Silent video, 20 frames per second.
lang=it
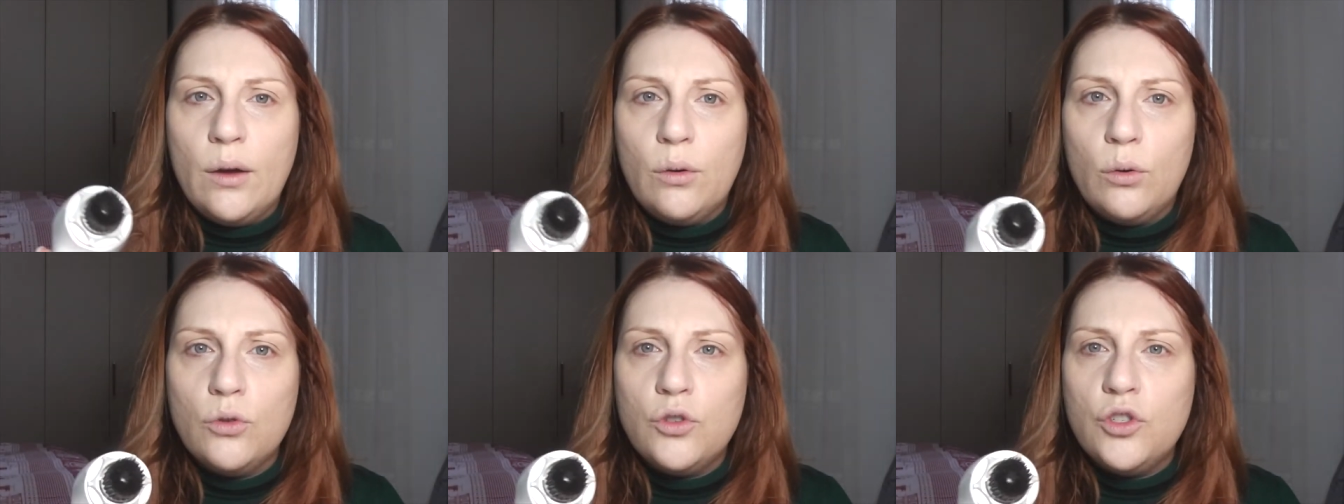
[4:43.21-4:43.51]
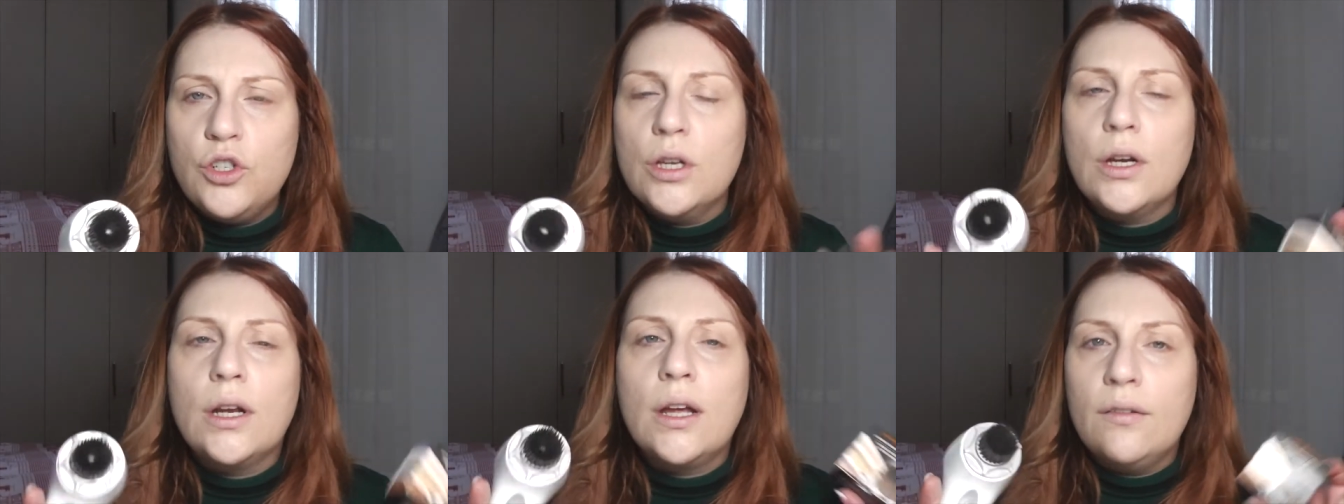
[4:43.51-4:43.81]
euro
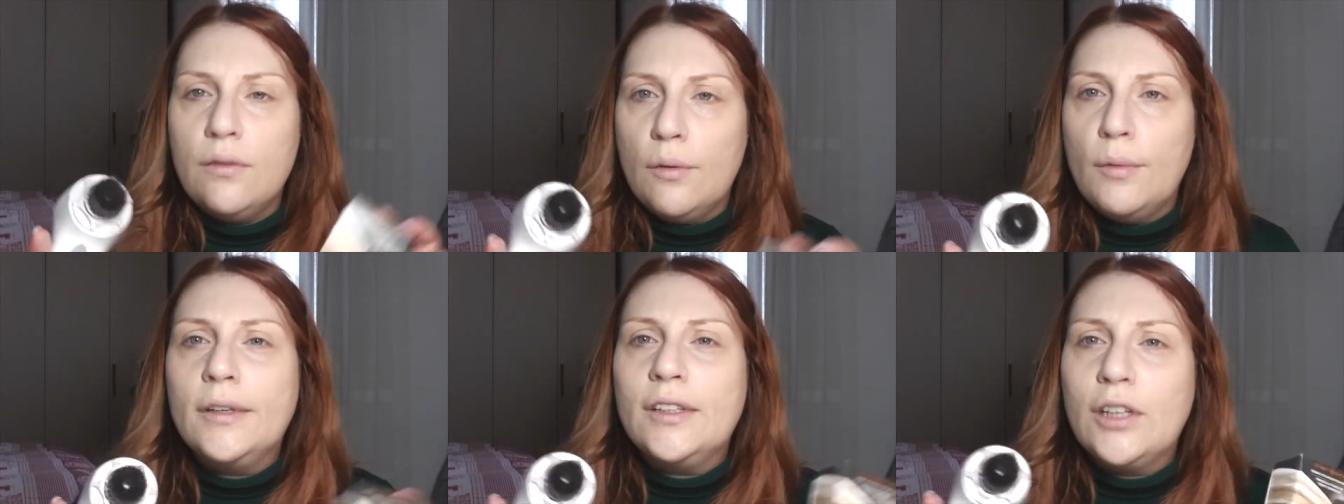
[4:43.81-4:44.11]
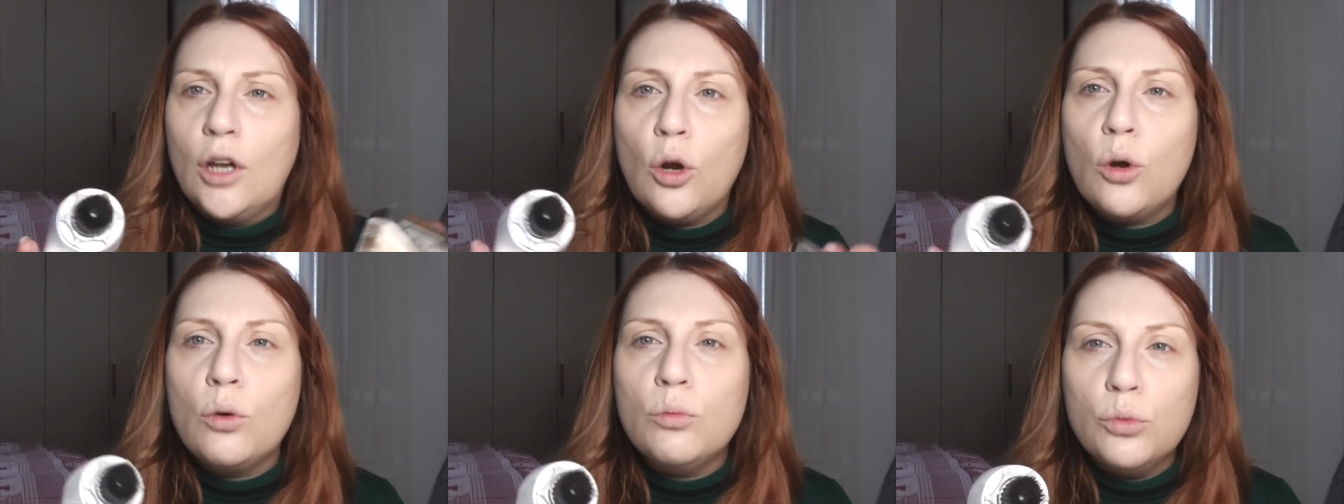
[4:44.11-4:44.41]
circa vi
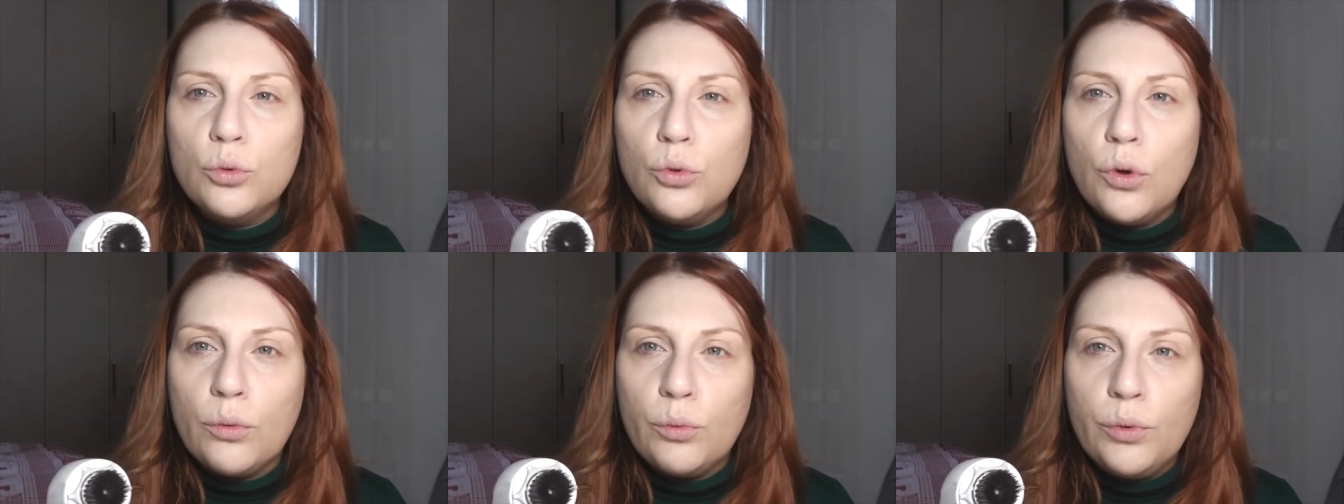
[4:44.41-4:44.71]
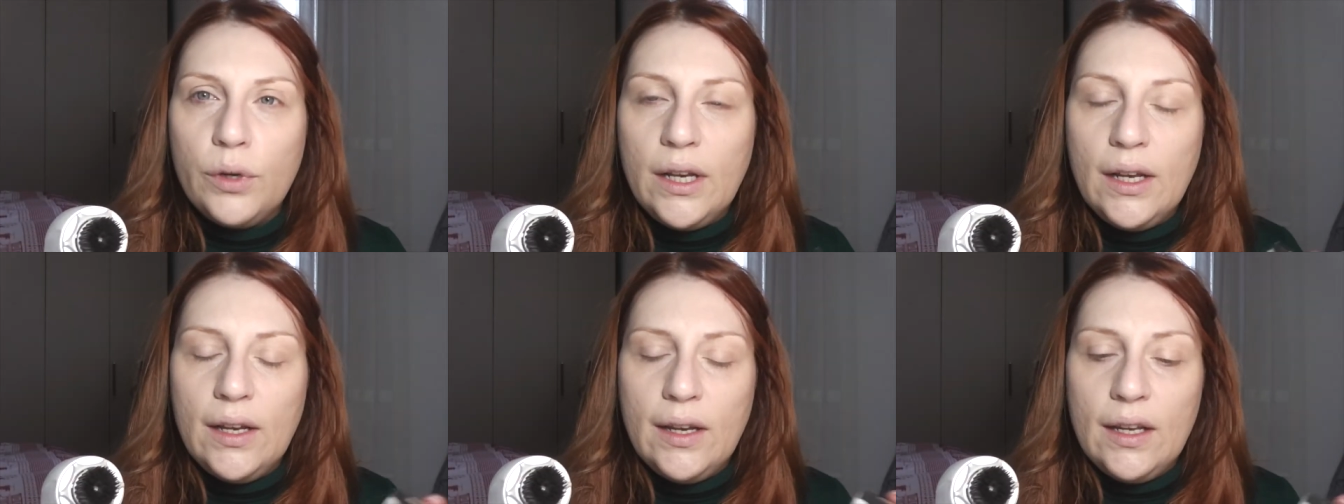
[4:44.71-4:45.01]
metterò comunque
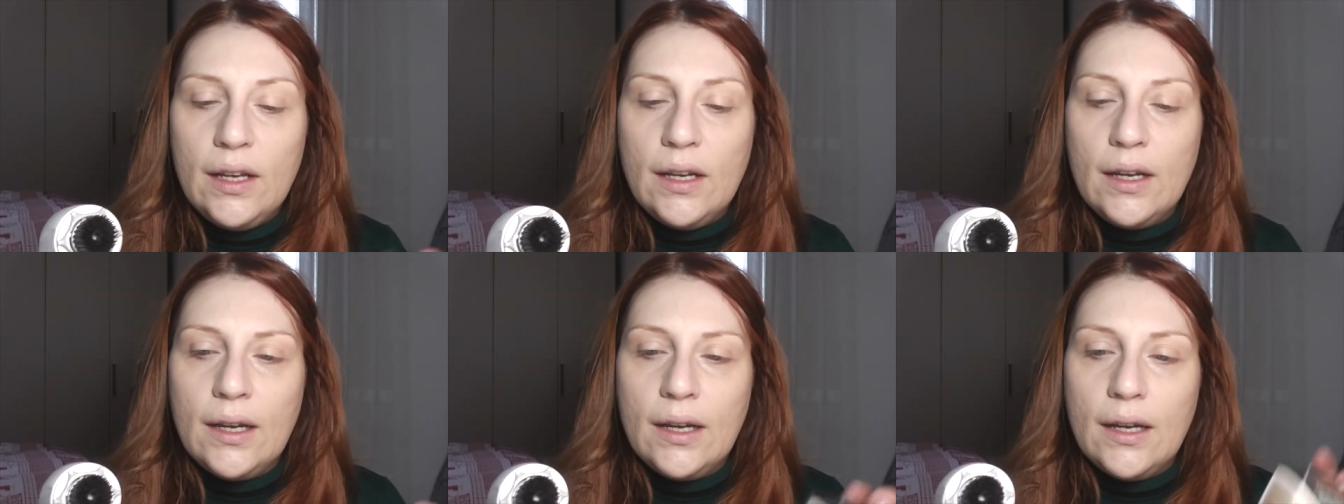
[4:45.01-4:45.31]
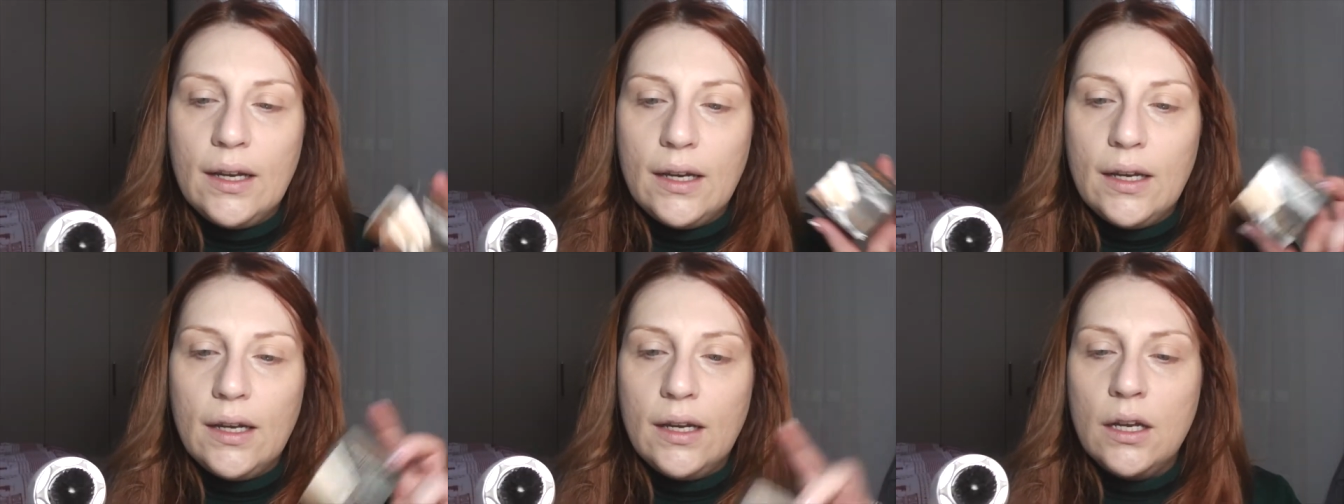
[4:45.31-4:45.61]
qui il
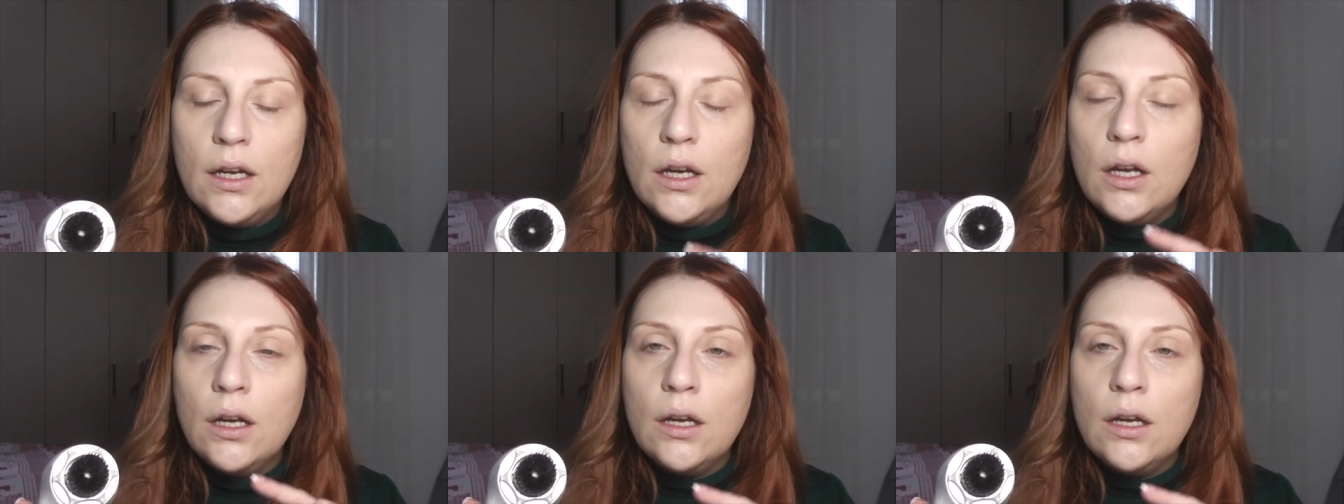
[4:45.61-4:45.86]
link eh,